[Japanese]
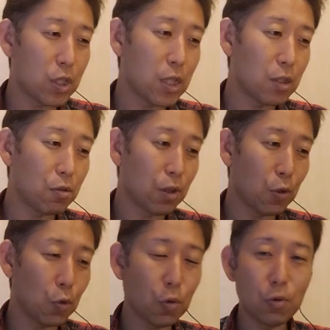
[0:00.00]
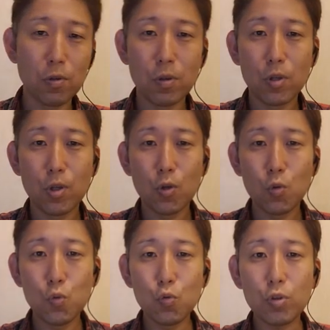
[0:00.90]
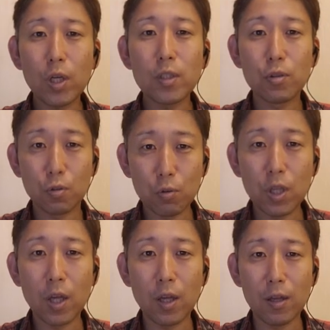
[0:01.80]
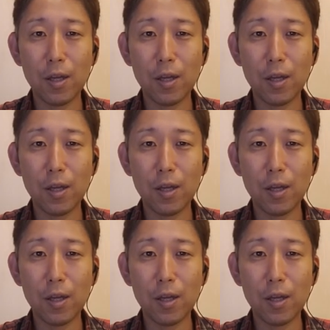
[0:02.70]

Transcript: なんですけどうるさいですよね